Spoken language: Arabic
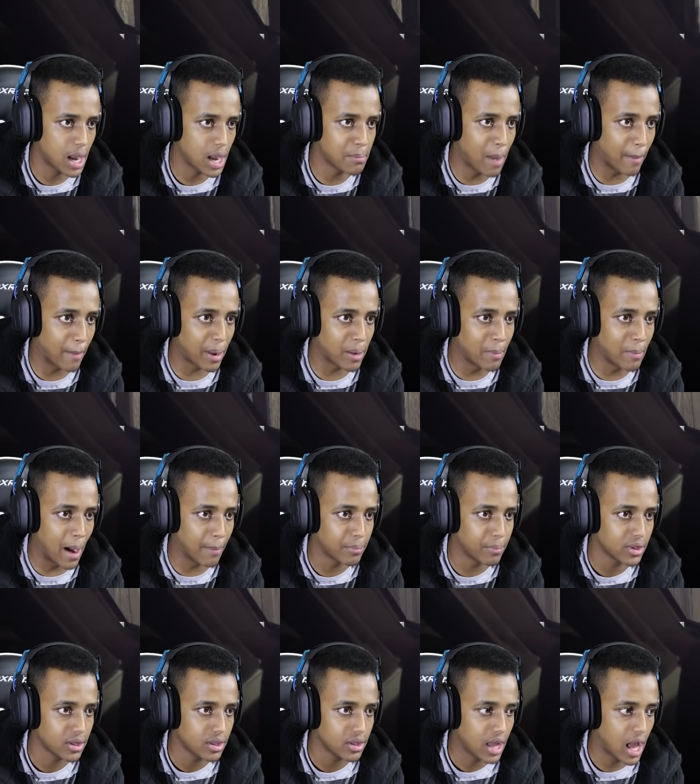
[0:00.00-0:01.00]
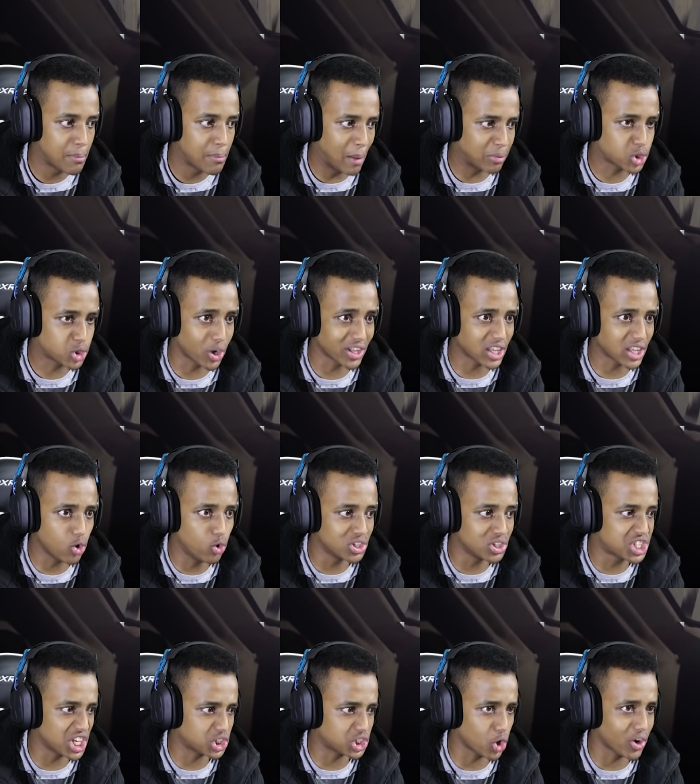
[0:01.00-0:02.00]
الماب الماب الماب شلون اطلع
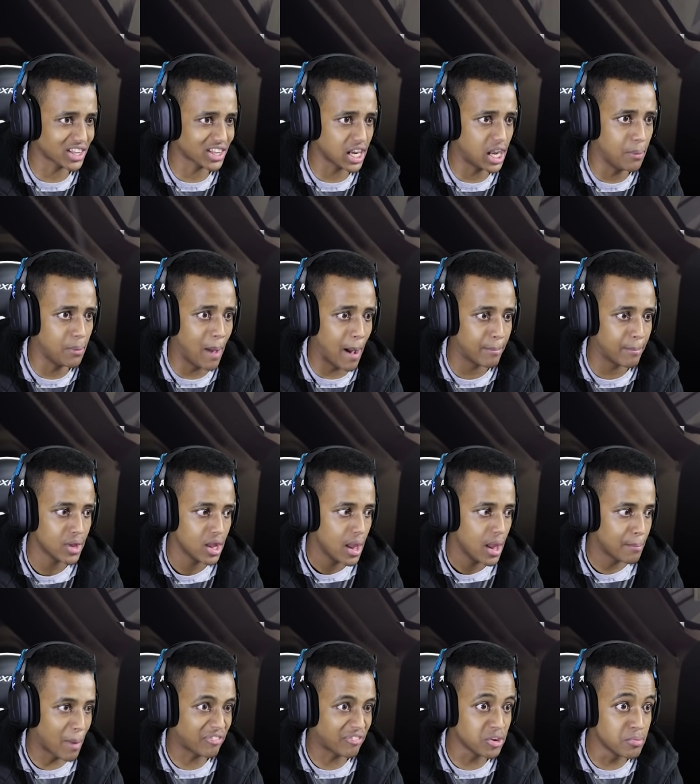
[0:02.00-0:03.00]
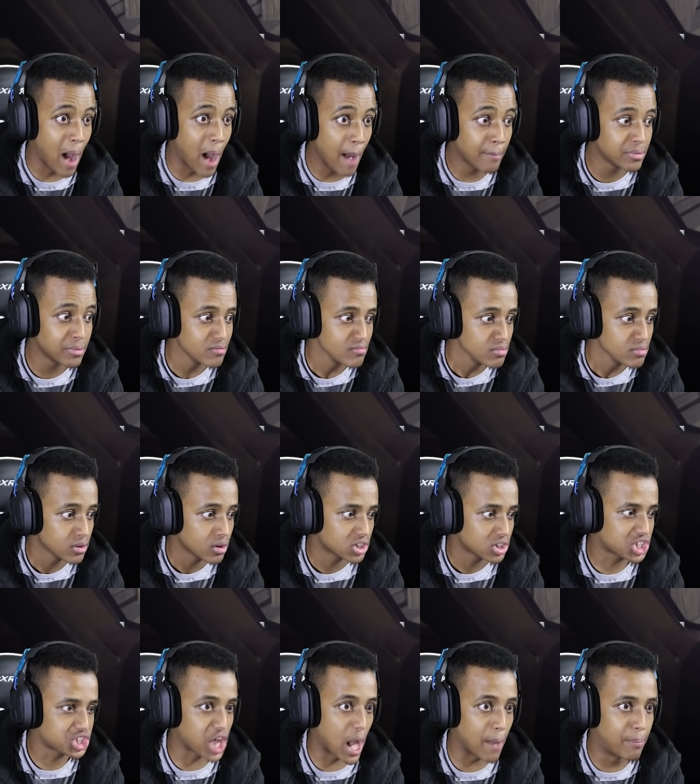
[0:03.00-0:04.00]
نسيت شلون اطلع الماب ما في ماب
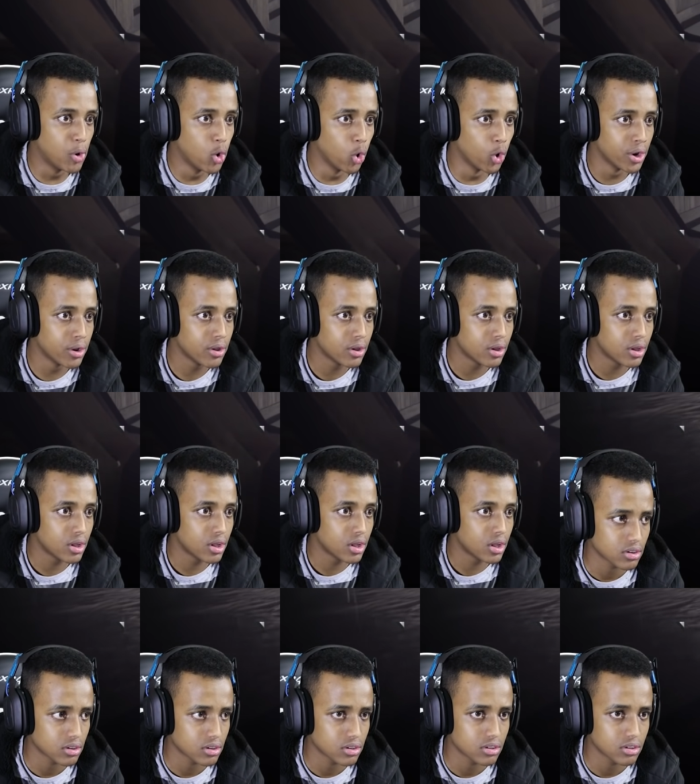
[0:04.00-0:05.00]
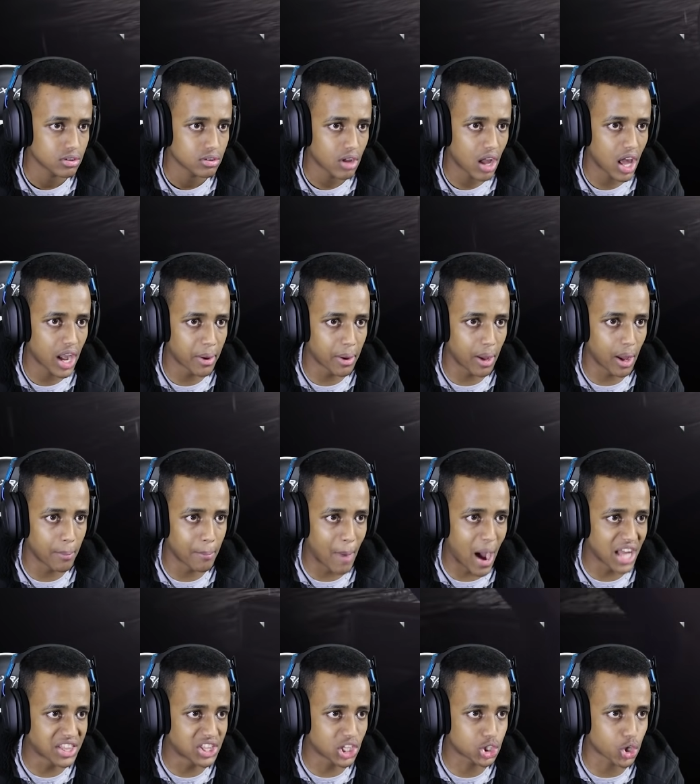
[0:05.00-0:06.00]
تستهبلون انا
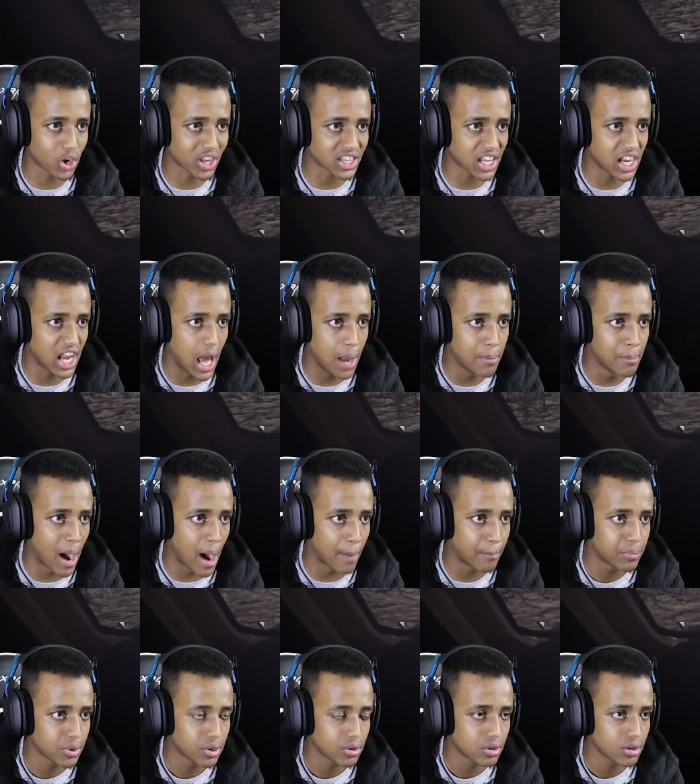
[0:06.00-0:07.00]
ما ادري شلون اطلع الماب